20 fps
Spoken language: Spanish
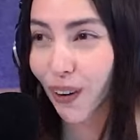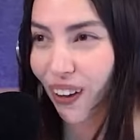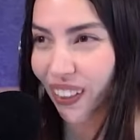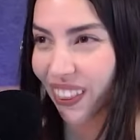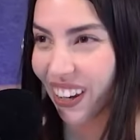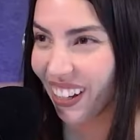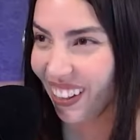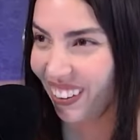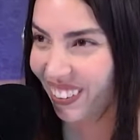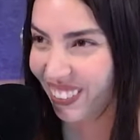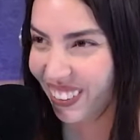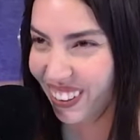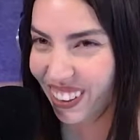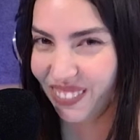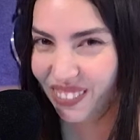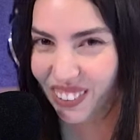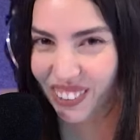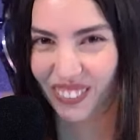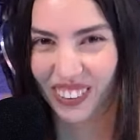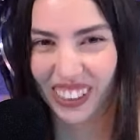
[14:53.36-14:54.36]
cuadrados.
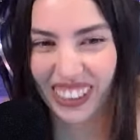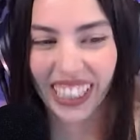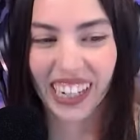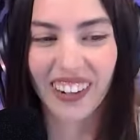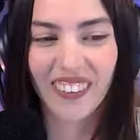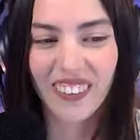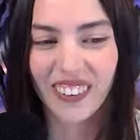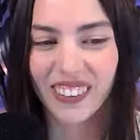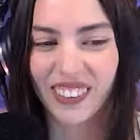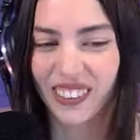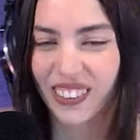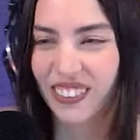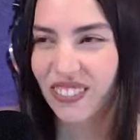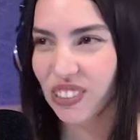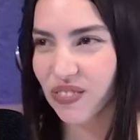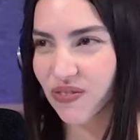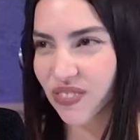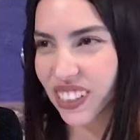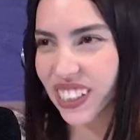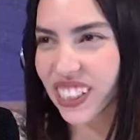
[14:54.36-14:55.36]
Tipo, me salgo yo de
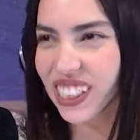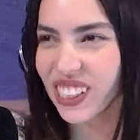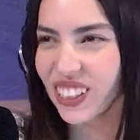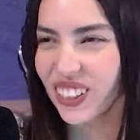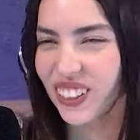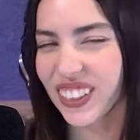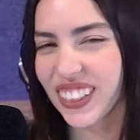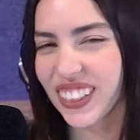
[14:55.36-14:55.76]
mi piso.